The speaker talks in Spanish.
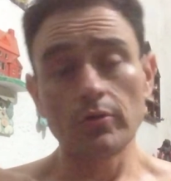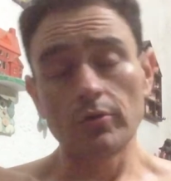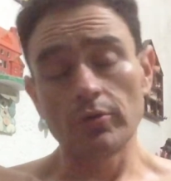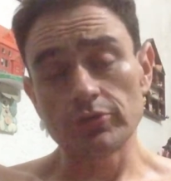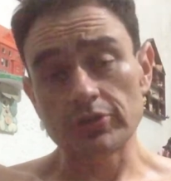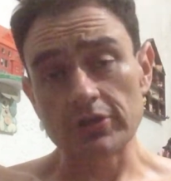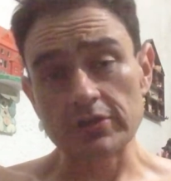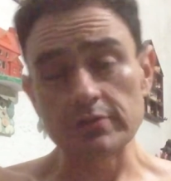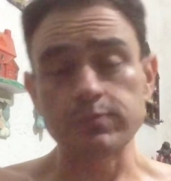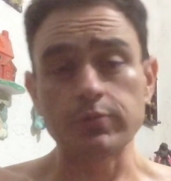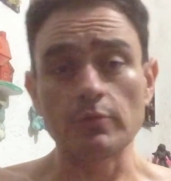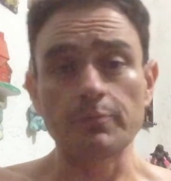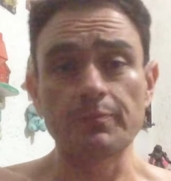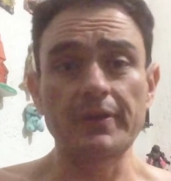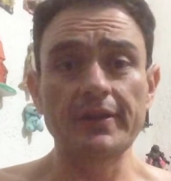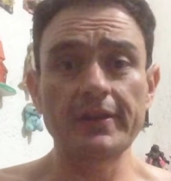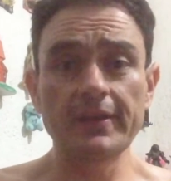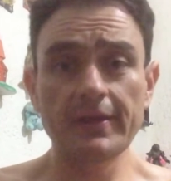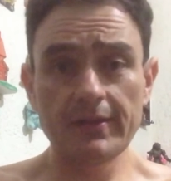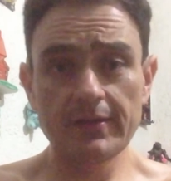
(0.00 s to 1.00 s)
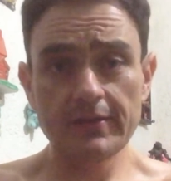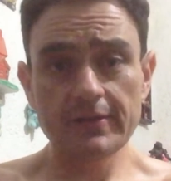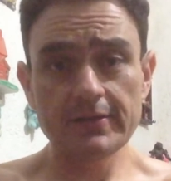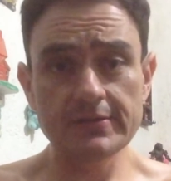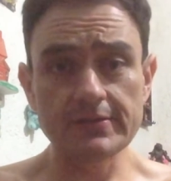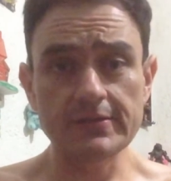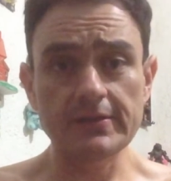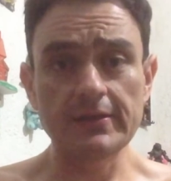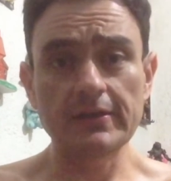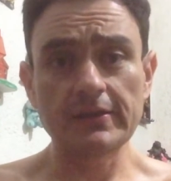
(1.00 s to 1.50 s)
otras
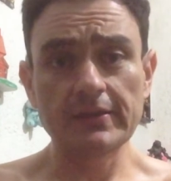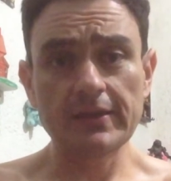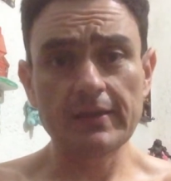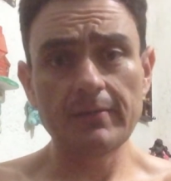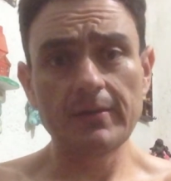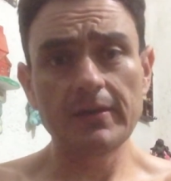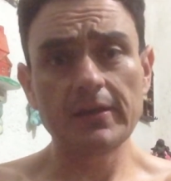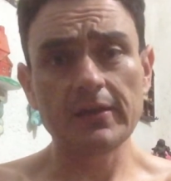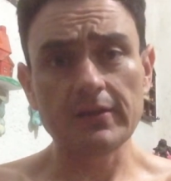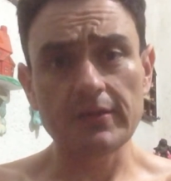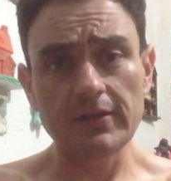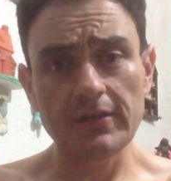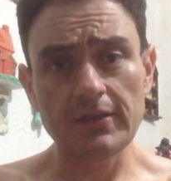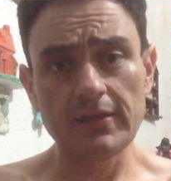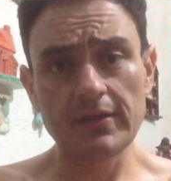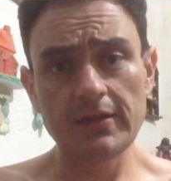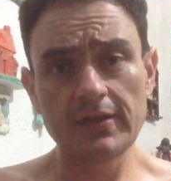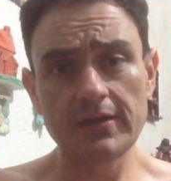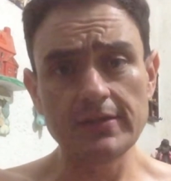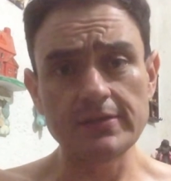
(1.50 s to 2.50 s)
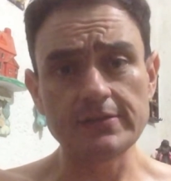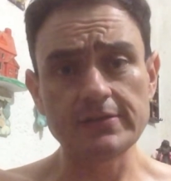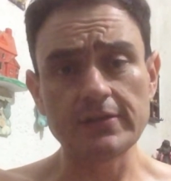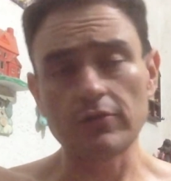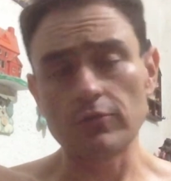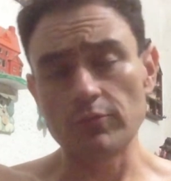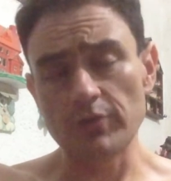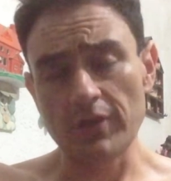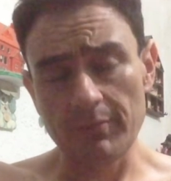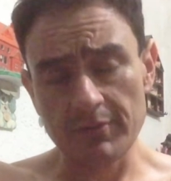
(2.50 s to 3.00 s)
propiedades del té verde es que,
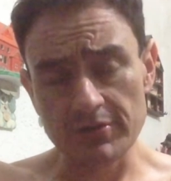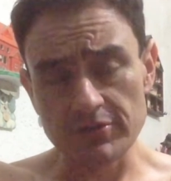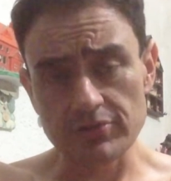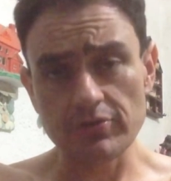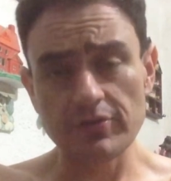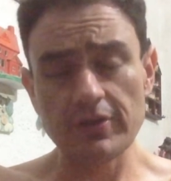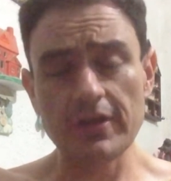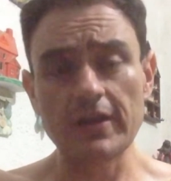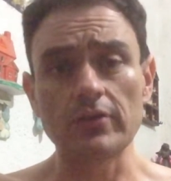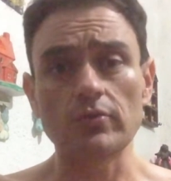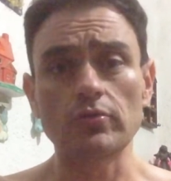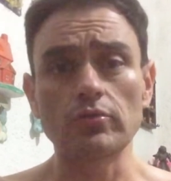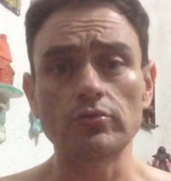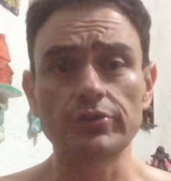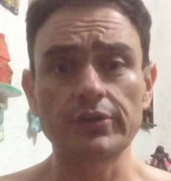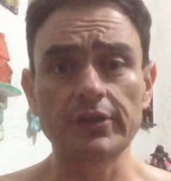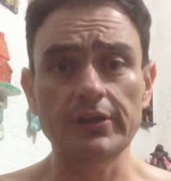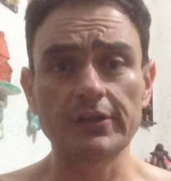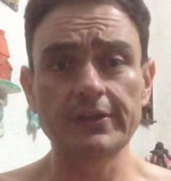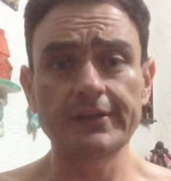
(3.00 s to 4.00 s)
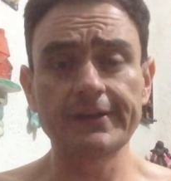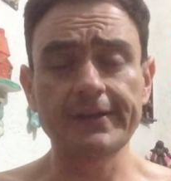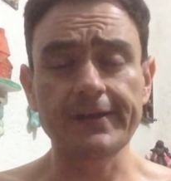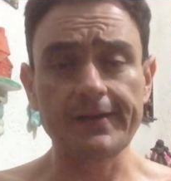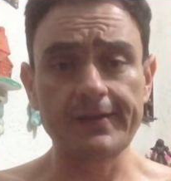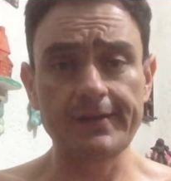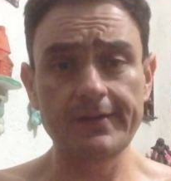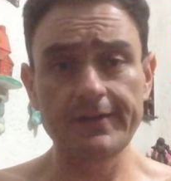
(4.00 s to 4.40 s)
como ya mencioné, al contener